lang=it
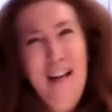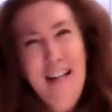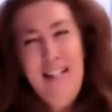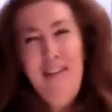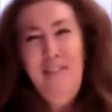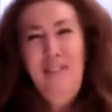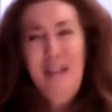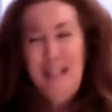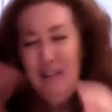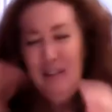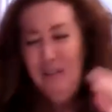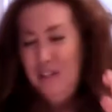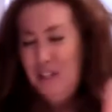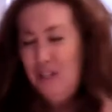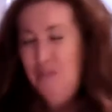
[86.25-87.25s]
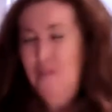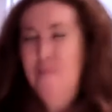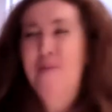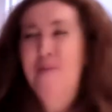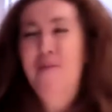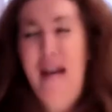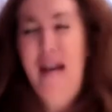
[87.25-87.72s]
ti fai più,
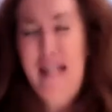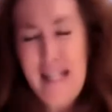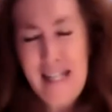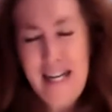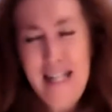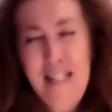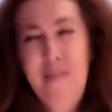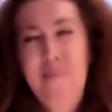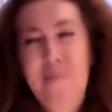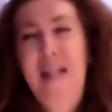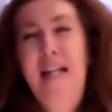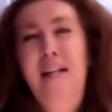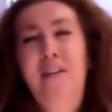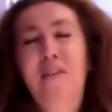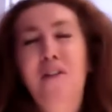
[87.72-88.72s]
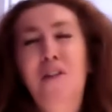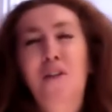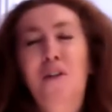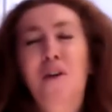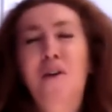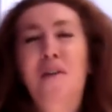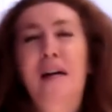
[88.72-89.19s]
più vecchia, classe
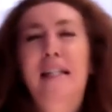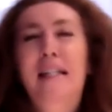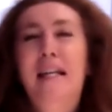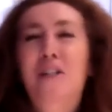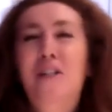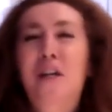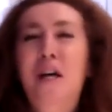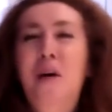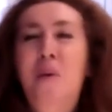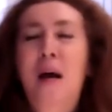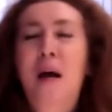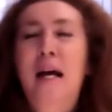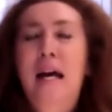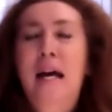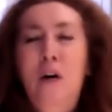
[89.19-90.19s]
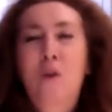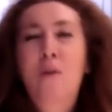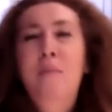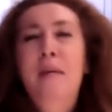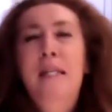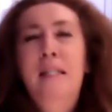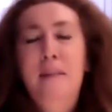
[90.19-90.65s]
1995. 1995,
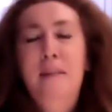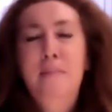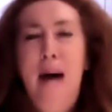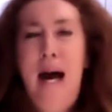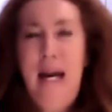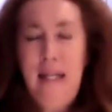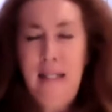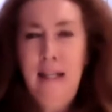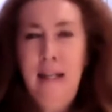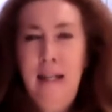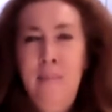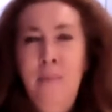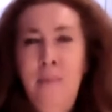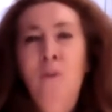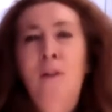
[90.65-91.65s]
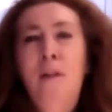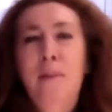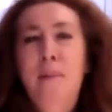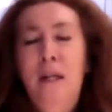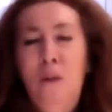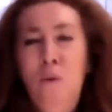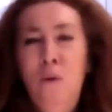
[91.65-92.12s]
come si parte da
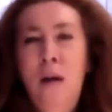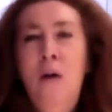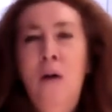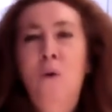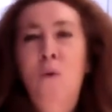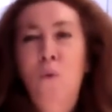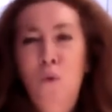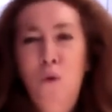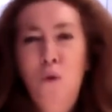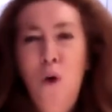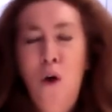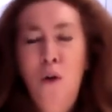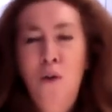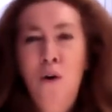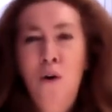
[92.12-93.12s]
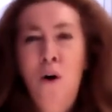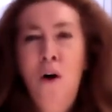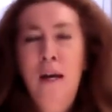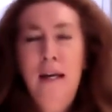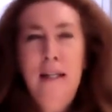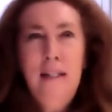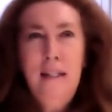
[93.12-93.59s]
Montebelluna con un sogno
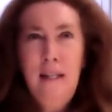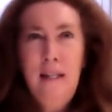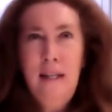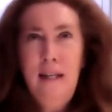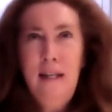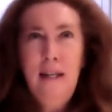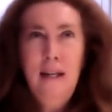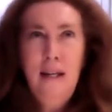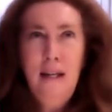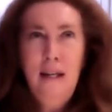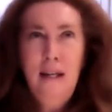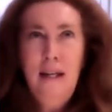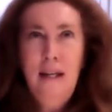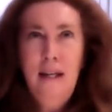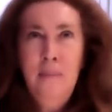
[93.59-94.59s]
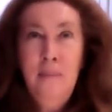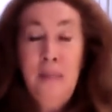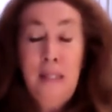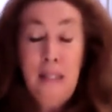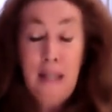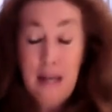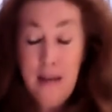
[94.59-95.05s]
di eh, eh,
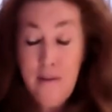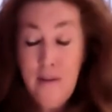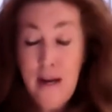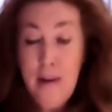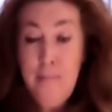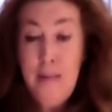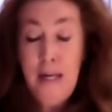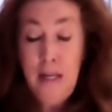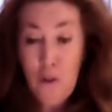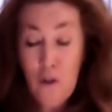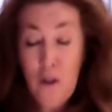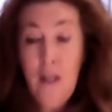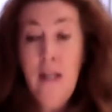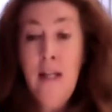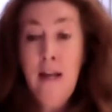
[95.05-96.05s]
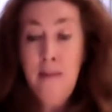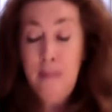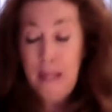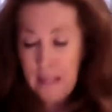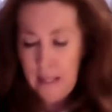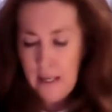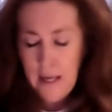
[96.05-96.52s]
scrivere per il cinema,
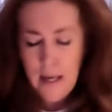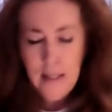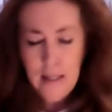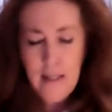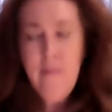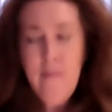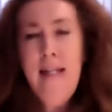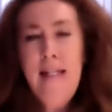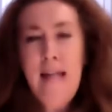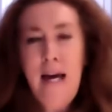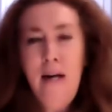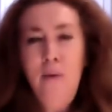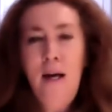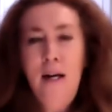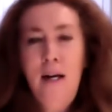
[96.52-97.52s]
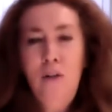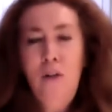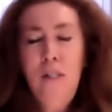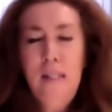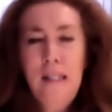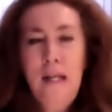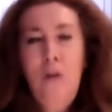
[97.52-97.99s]
di diventare una
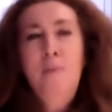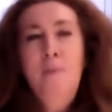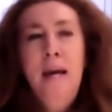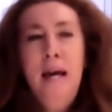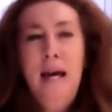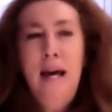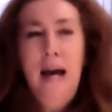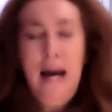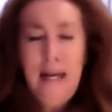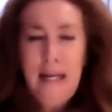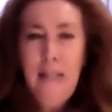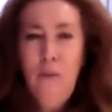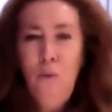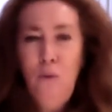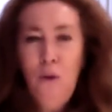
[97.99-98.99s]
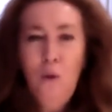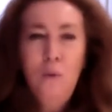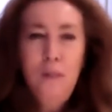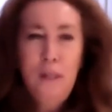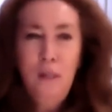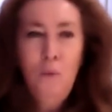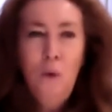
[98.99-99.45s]
regista? Come è accaduta
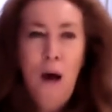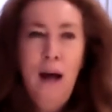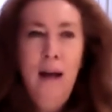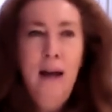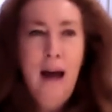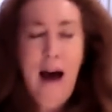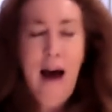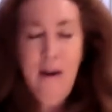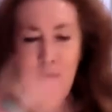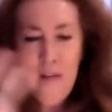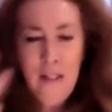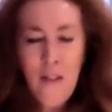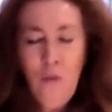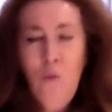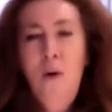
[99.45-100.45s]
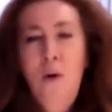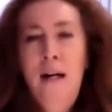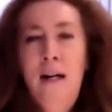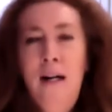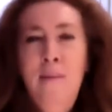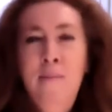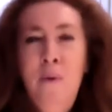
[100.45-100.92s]
questa tua avventura
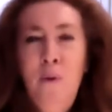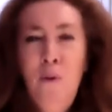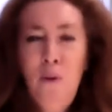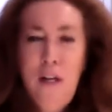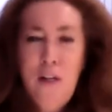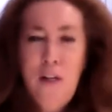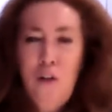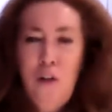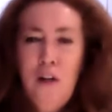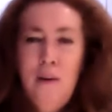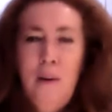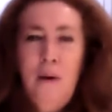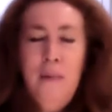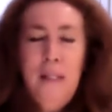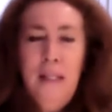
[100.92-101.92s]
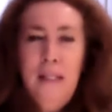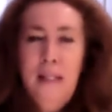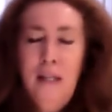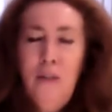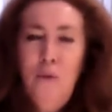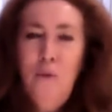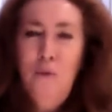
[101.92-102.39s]
nel mondo del cinema? Come ti
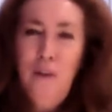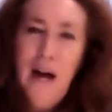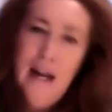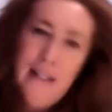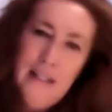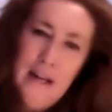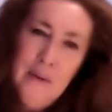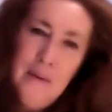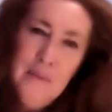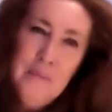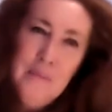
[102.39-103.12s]
sei tuffata?